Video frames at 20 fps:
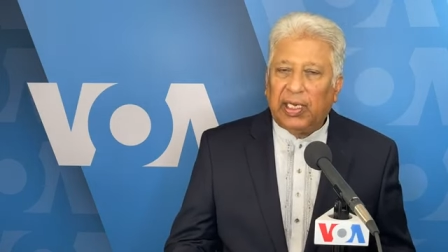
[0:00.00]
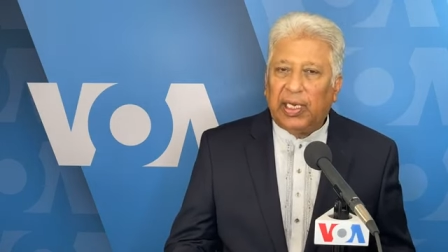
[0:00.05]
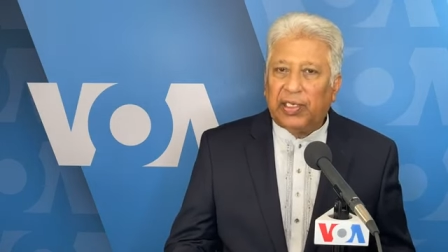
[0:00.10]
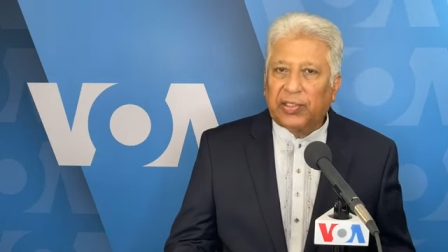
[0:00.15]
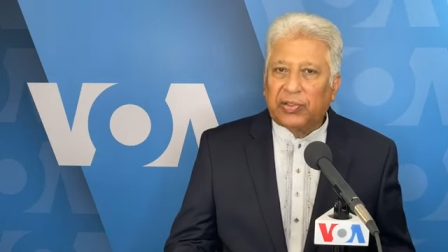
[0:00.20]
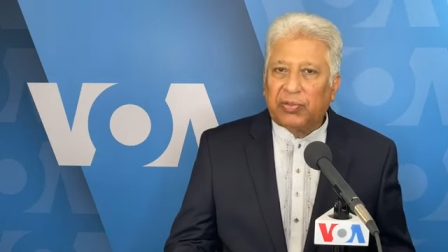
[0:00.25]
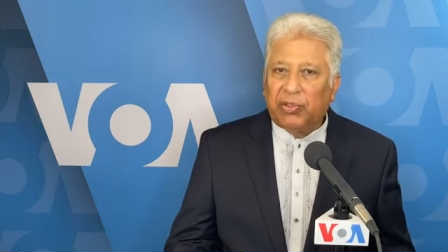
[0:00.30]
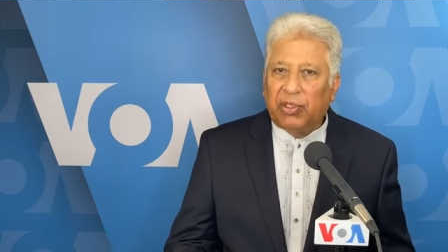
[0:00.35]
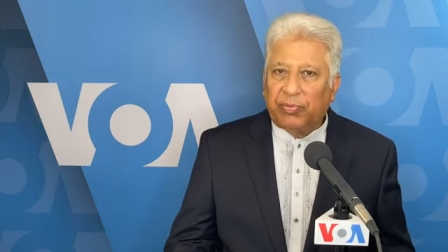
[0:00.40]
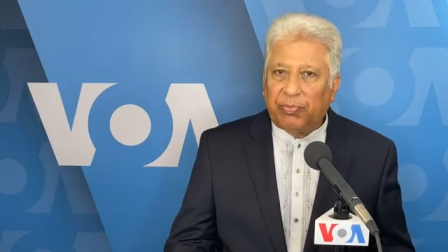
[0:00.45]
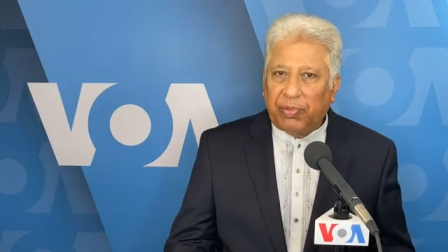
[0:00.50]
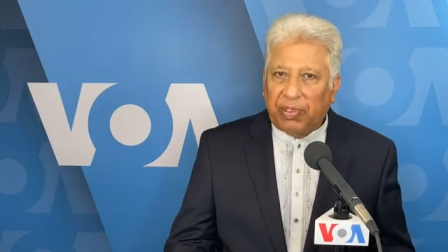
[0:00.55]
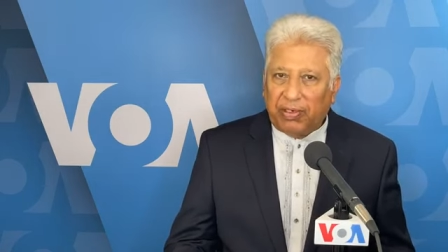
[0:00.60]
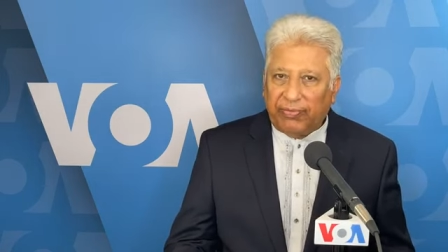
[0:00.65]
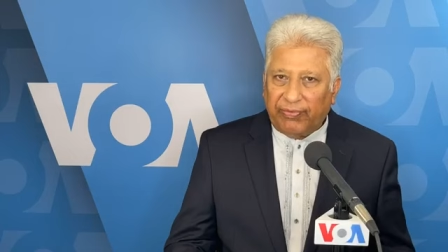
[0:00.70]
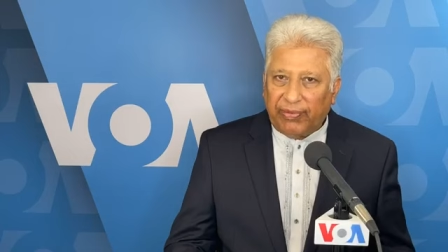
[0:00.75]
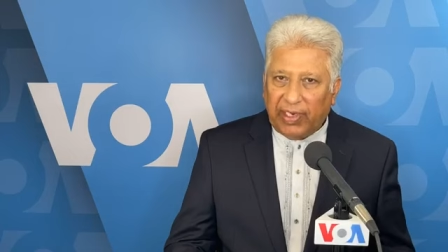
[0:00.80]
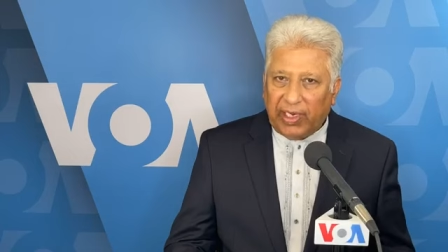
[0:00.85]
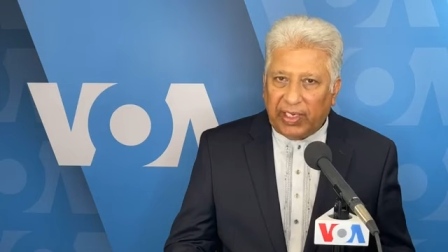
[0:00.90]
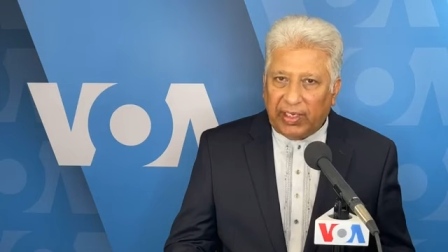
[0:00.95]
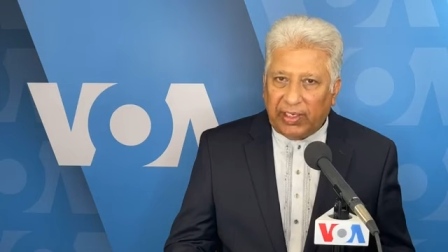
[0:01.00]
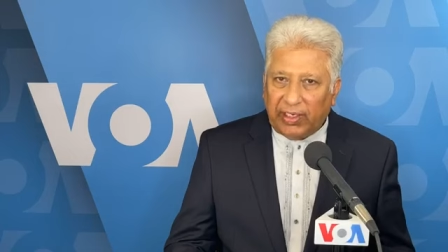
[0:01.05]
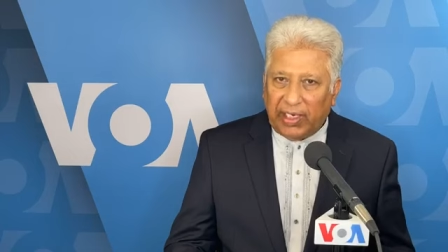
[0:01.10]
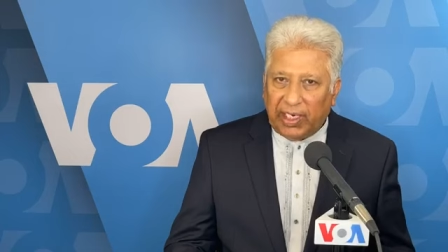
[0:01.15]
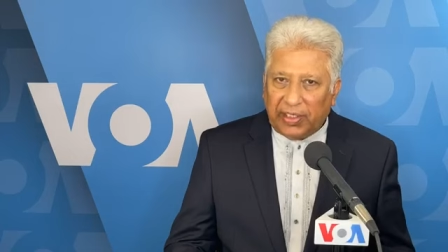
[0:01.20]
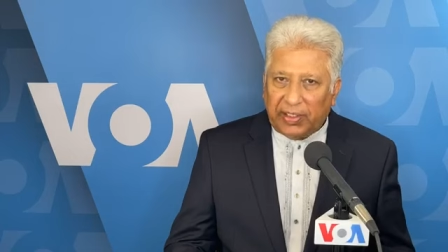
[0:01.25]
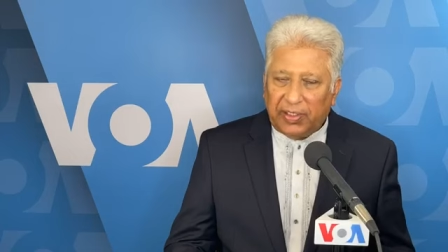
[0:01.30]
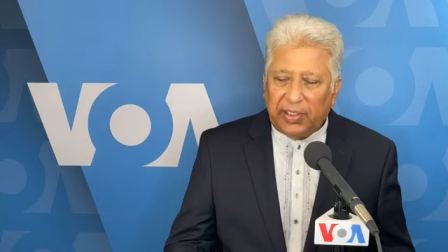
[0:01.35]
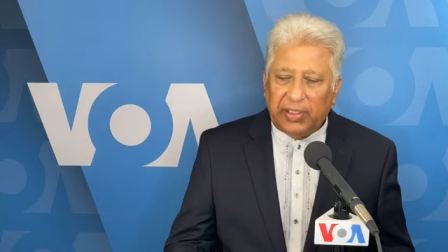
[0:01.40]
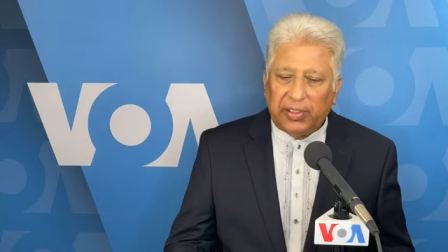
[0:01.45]
ख़ासतौर पर अफगान
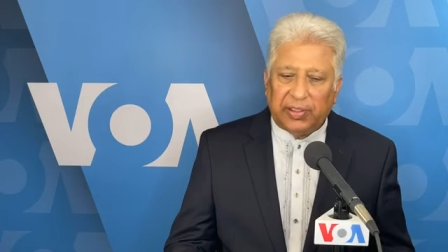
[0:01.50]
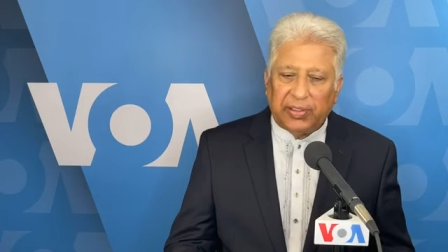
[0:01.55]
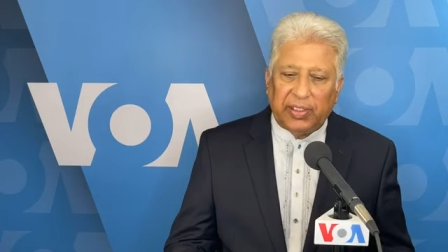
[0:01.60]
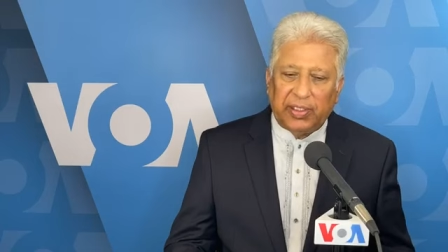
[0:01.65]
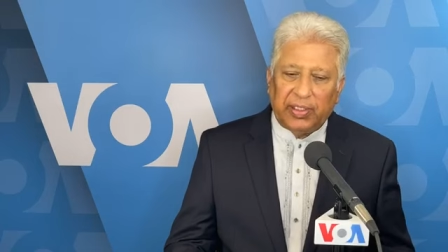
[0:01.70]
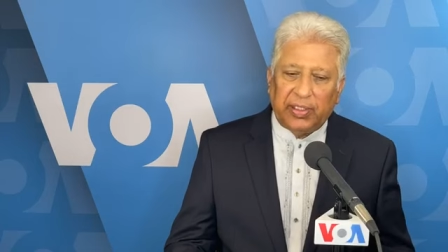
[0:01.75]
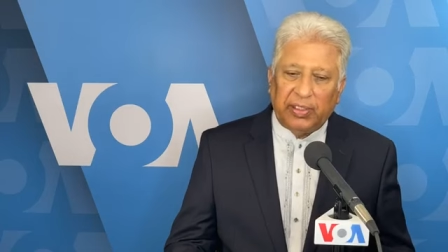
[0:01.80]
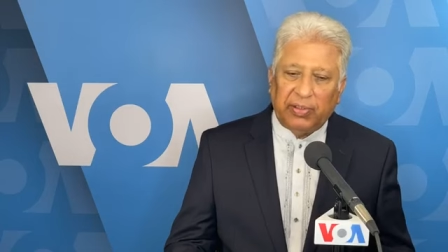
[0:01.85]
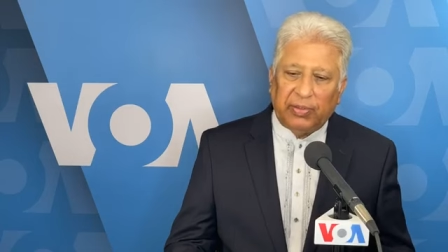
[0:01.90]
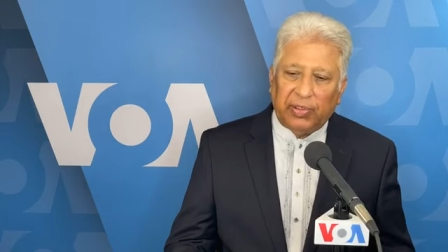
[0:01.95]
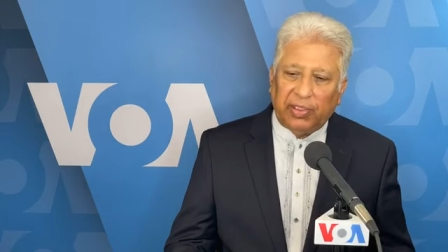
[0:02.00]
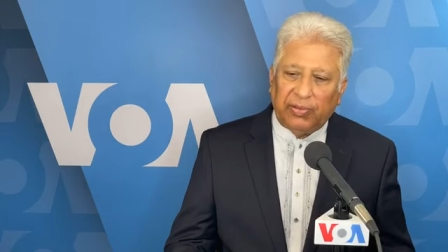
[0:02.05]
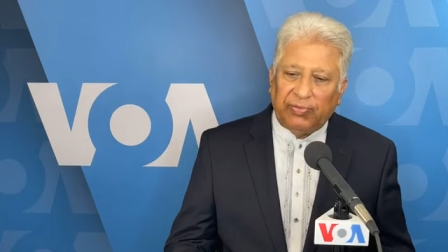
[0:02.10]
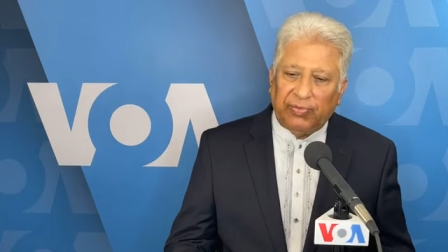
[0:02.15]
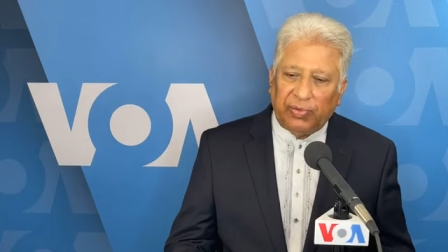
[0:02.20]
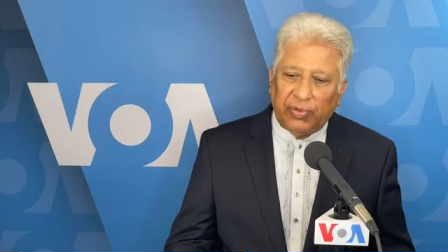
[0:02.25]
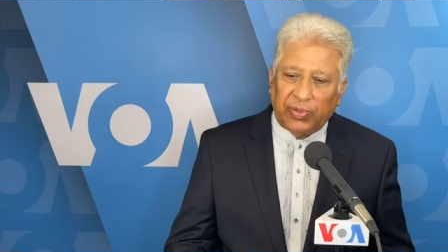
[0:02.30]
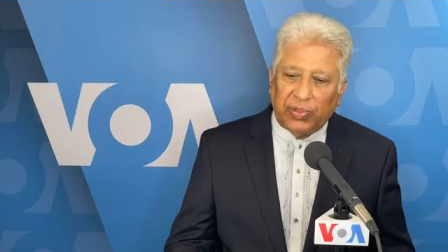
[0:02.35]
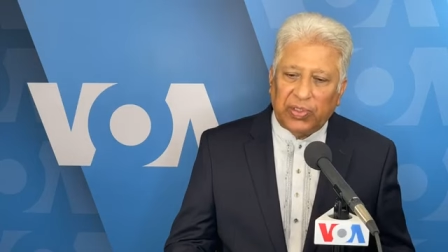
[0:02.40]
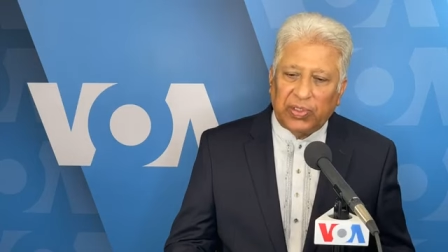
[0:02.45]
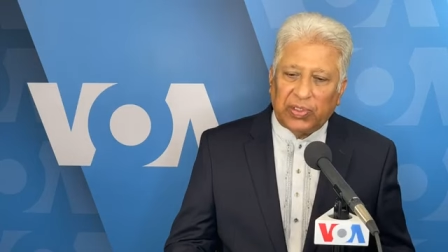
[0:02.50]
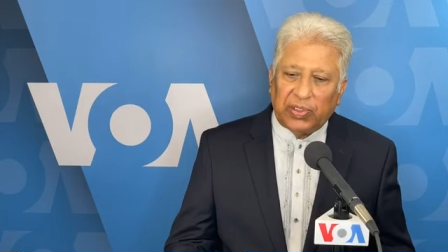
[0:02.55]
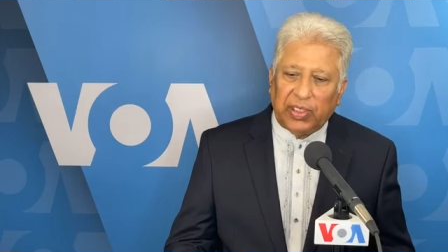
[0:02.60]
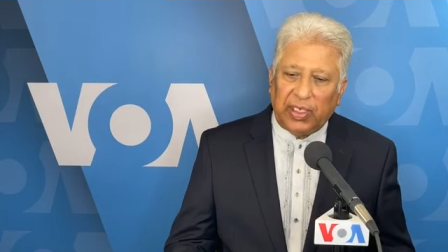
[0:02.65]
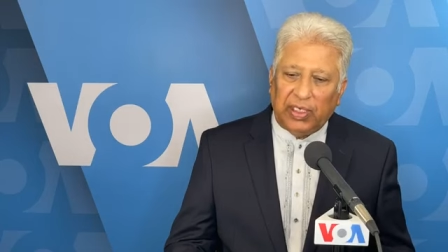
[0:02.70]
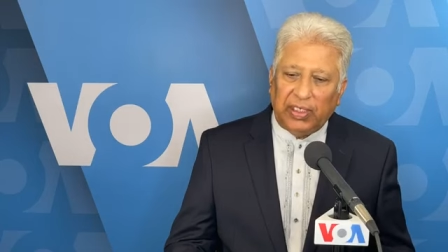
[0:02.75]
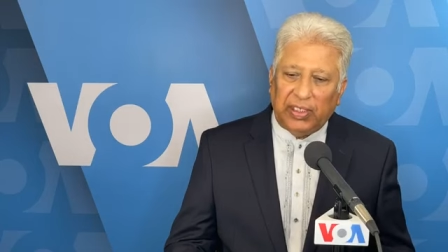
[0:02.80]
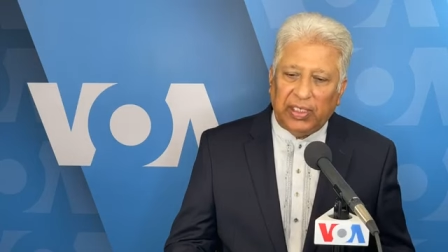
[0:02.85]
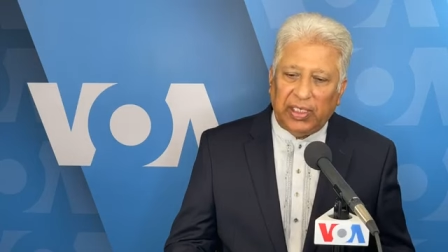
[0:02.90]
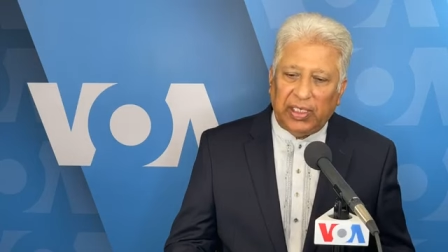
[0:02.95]
नेशनल सिक्योरिटी फोर्सेस
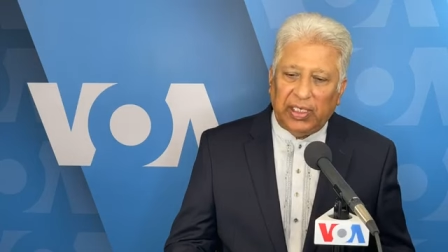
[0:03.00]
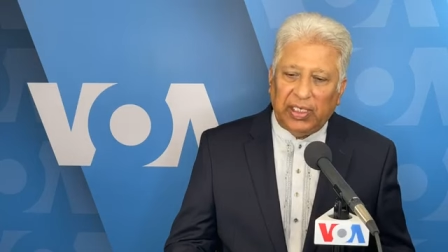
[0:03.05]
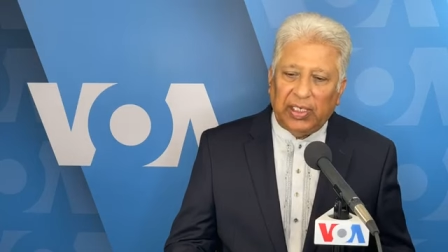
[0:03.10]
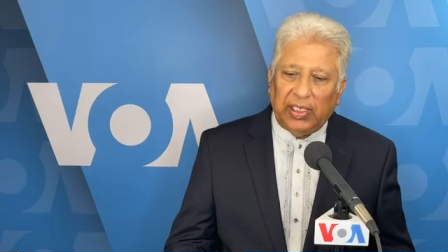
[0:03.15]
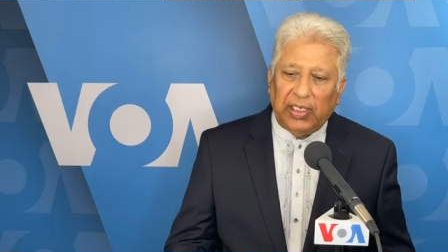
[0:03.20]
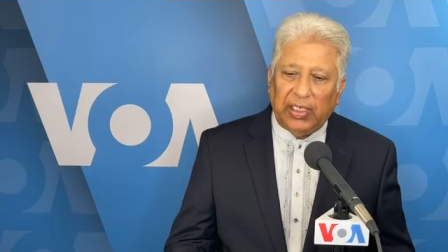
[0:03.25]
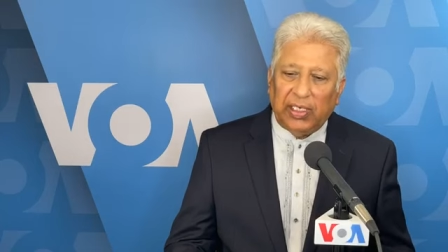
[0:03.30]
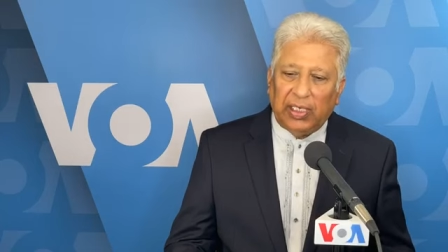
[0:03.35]
के लिए